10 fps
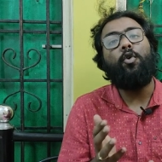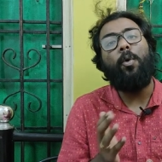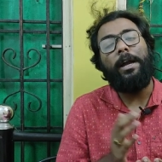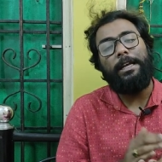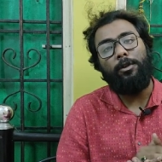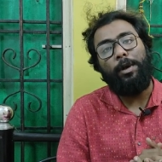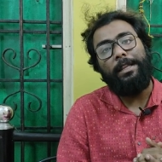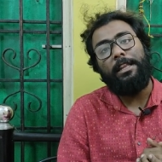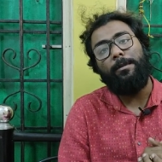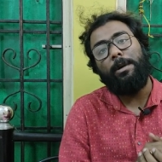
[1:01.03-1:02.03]
ছোঁয়া কিন্তু
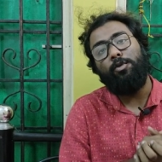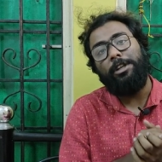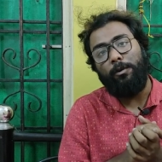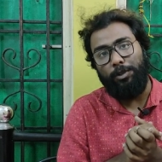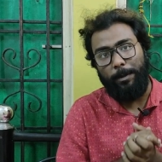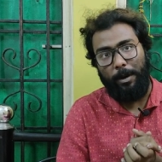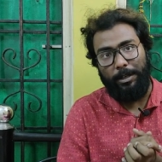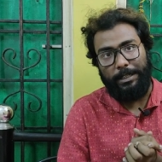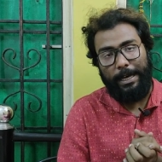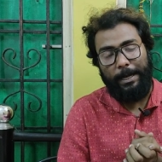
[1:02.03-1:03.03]
এই সিনেমার মধ্যে খুঁজে
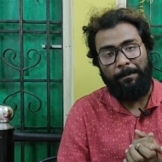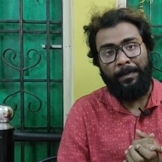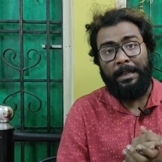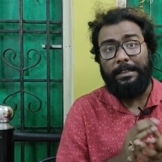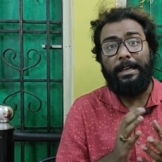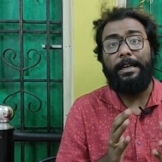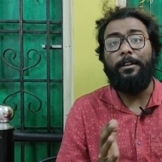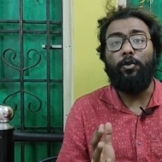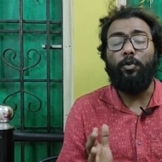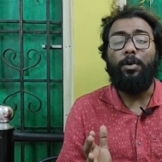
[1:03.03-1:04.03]
পাওয়া যায় যেটা
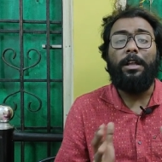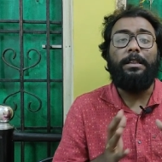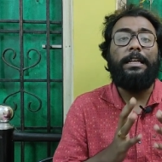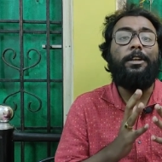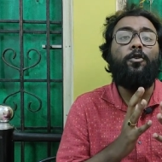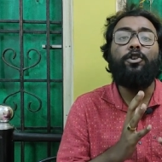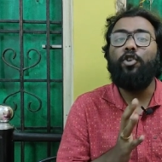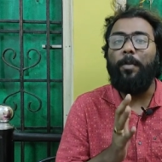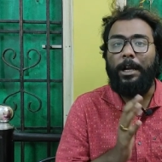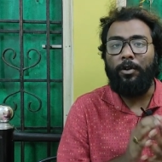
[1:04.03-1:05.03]
কিন্তু দীর্ঘ
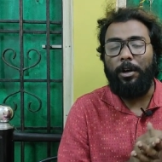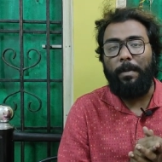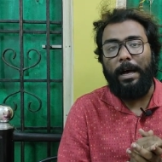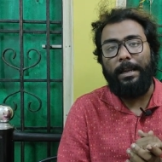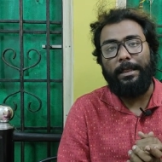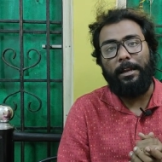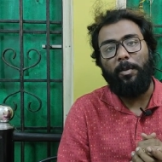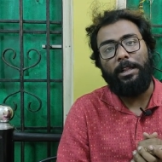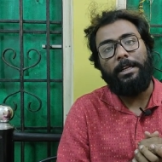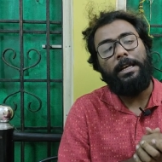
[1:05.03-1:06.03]
সময় ধরে বাংলা
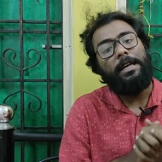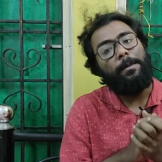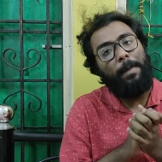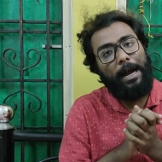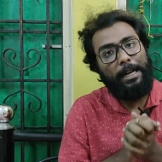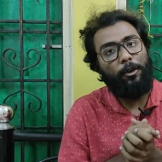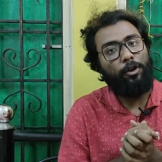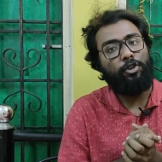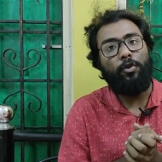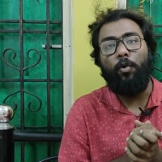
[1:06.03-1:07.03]
সিনেমাতে বাঙালি
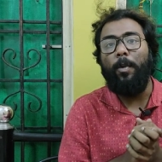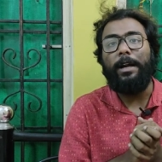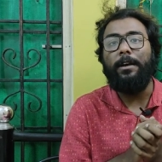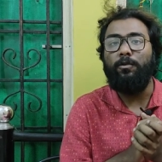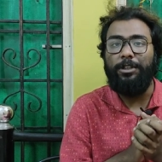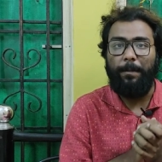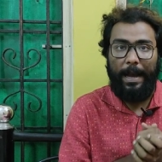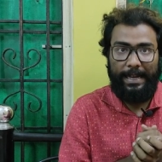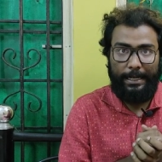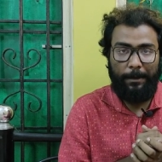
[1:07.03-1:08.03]
দর্শক খুব একটা খুঁজে
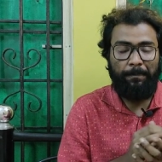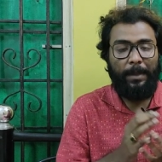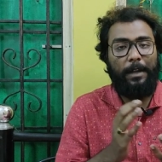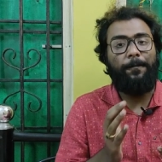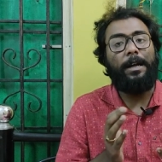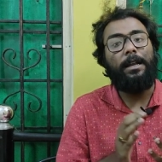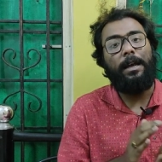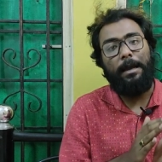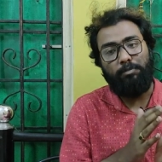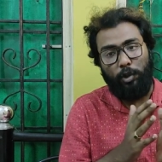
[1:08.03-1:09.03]
পায়নি ইনফ্যাক্ট
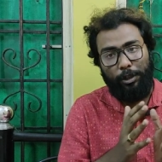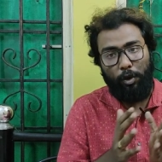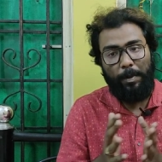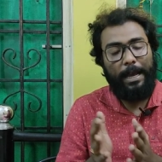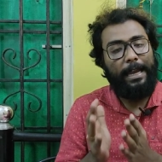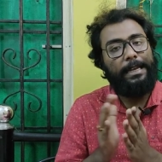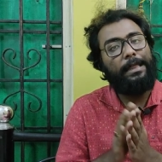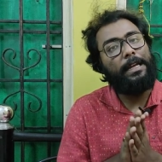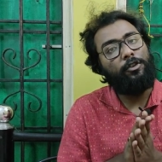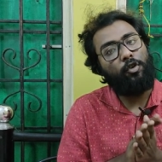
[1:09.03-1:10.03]
যদি তোমরা এই
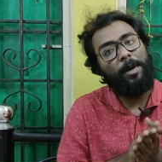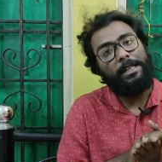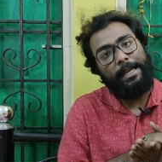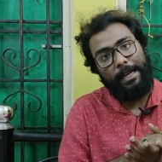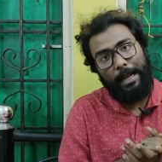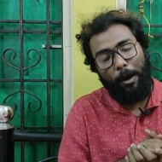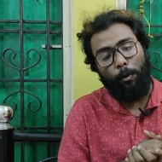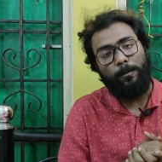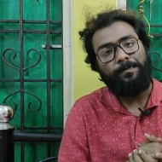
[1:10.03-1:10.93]
রিসেন্ট সময় দেখে নাও